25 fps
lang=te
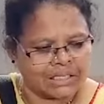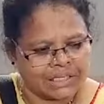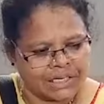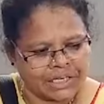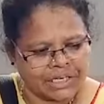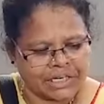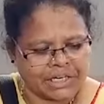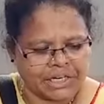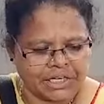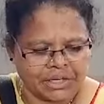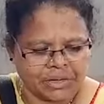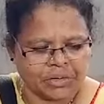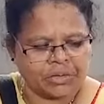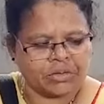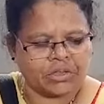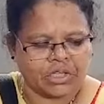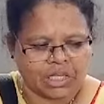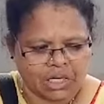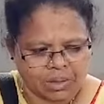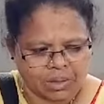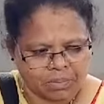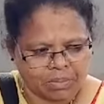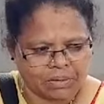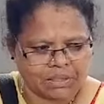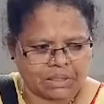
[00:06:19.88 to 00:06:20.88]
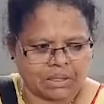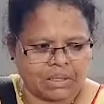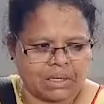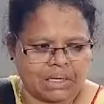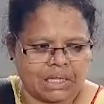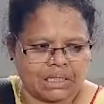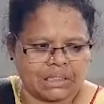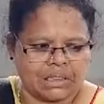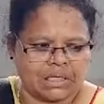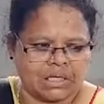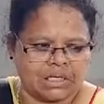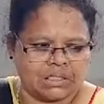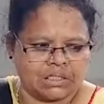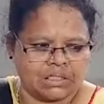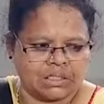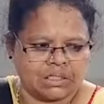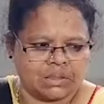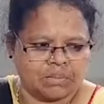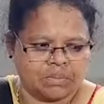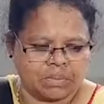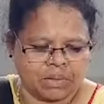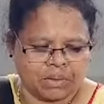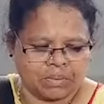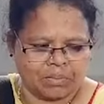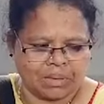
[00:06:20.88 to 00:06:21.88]
అదే ట్రైను తిరుపతి వెళ్తుంది
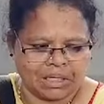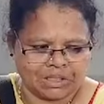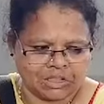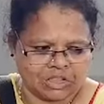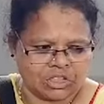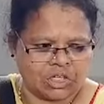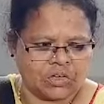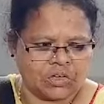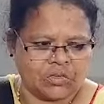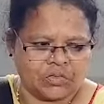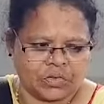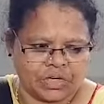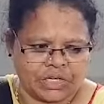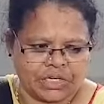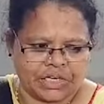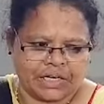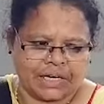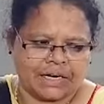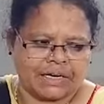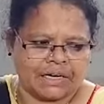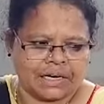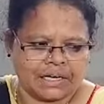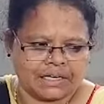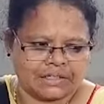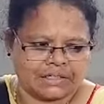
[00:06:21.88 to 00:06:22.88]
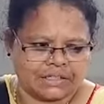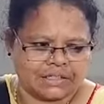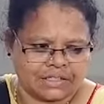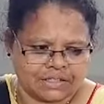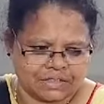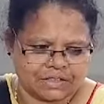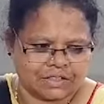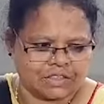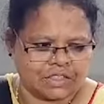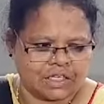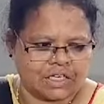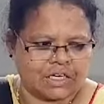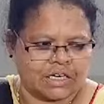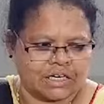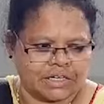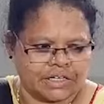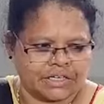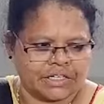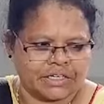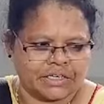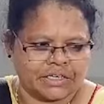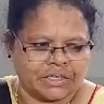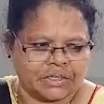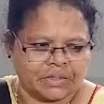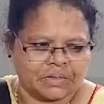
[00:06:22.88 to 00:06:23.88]
ఇప్పుడు మధ్యాహ్నం రెండు గంటలకు తీస్తాడు ఆ
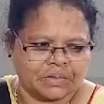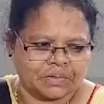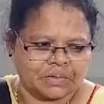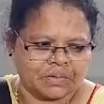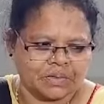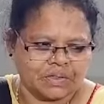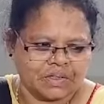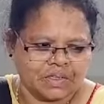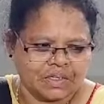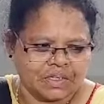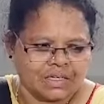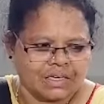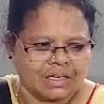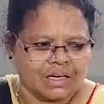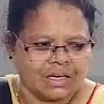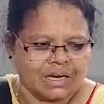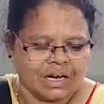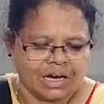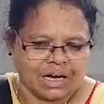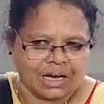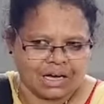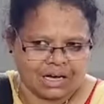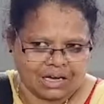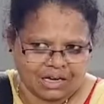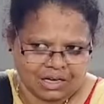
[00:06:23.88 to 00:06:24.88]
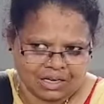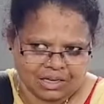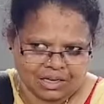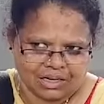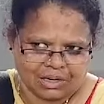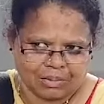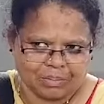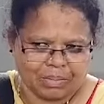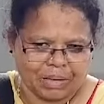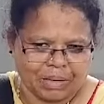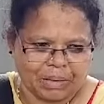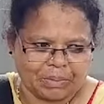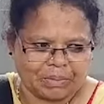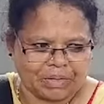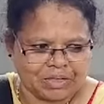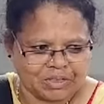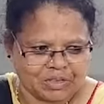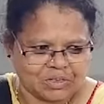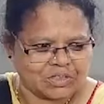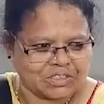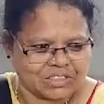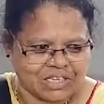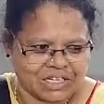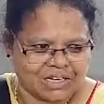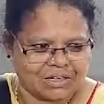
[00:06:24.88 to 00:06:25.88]
ట్రైన్ ఆ
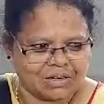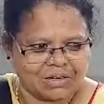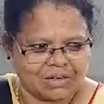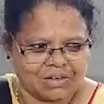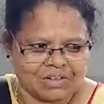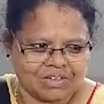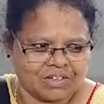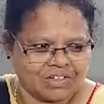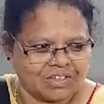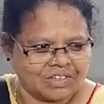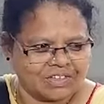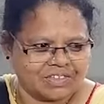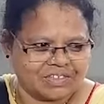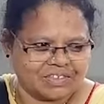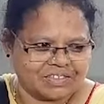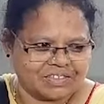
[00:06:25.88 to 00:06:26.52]
ప్రమాదం జరగడం